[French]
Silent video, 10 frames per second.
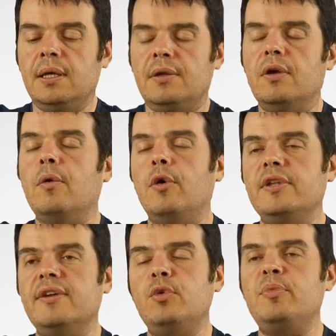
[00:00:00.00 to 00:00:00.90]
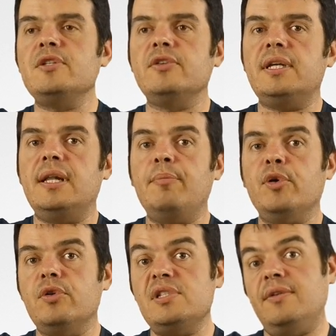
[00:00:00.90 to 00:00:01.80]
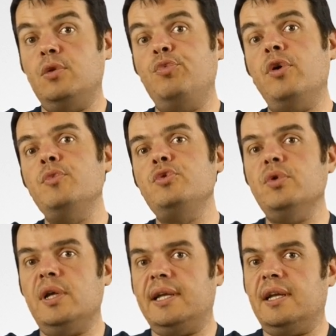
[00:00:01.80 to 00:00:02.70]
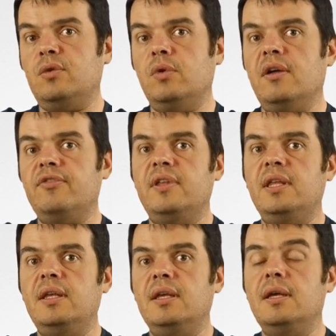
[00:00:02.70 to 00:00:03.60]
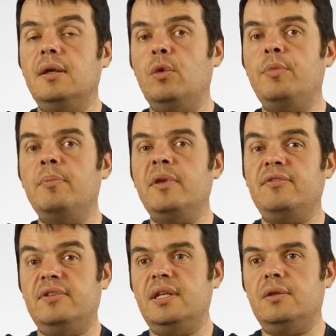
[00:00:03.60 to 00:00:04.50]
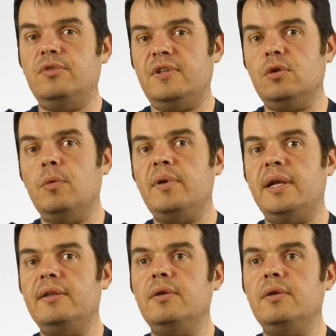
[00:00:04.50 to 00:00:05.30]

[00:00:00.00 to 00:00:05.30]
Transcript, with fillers: Non, euh, trêve de plaisanterie. L'important, ça va être de pouvoir mesurer la cartographie et le PPFD de cette ramplette,